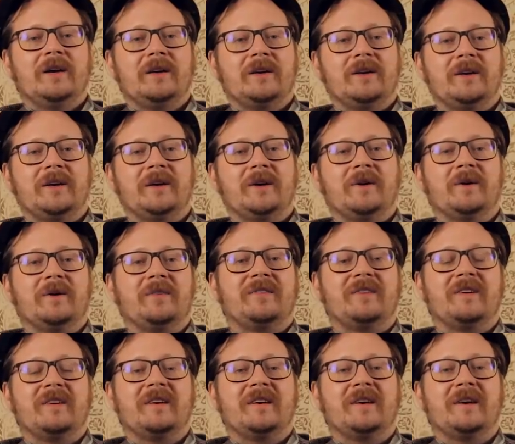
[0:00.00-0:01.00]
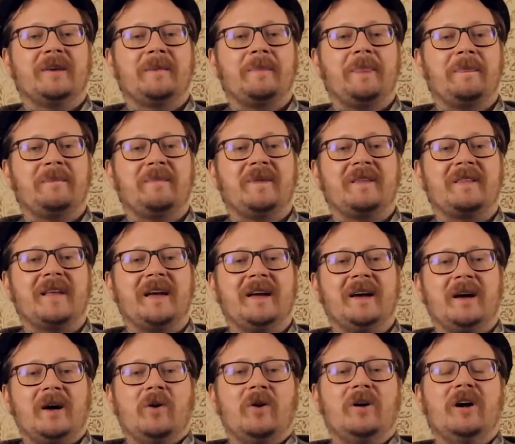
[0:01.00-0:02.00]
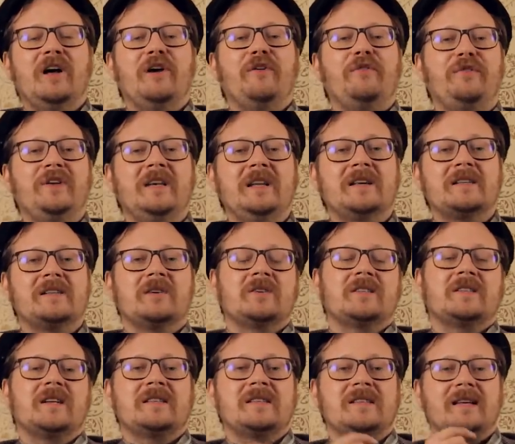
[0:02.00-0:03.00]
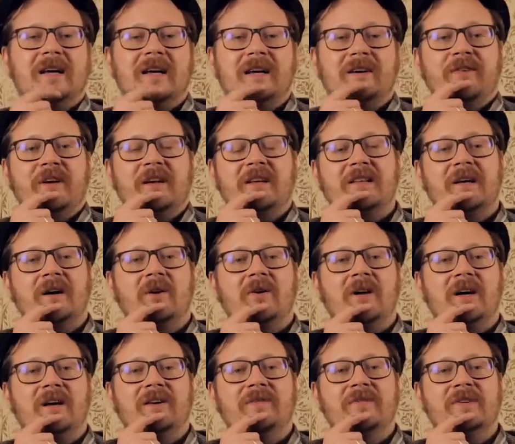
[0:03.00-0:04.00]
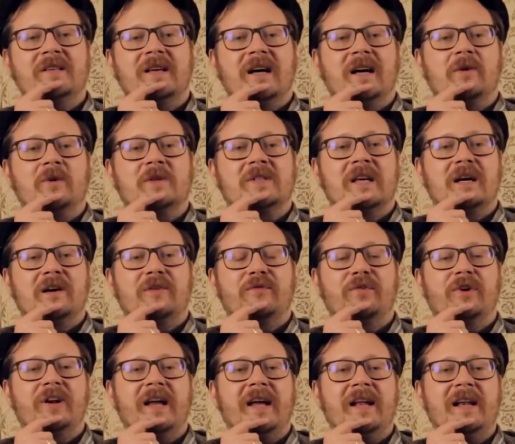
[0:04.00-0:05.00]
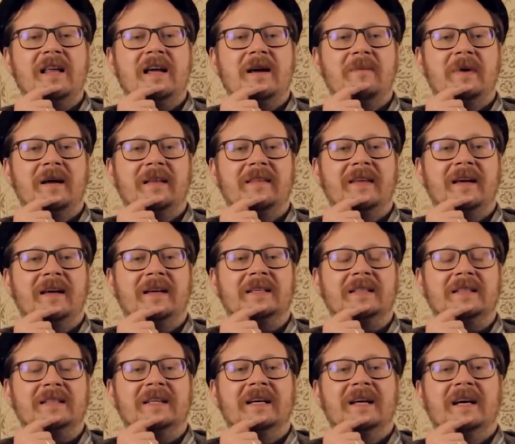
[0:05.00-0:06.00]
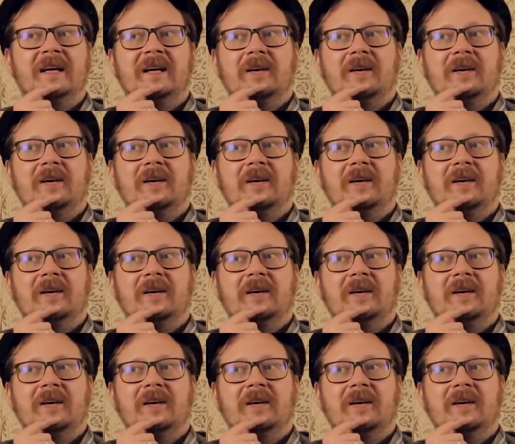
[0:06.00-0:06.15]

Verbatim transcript: Äh, und ähm, ich denke auch vieles aus der Zeit, wenn ich da auch an gewisse Aussagen von Hellhammer denke,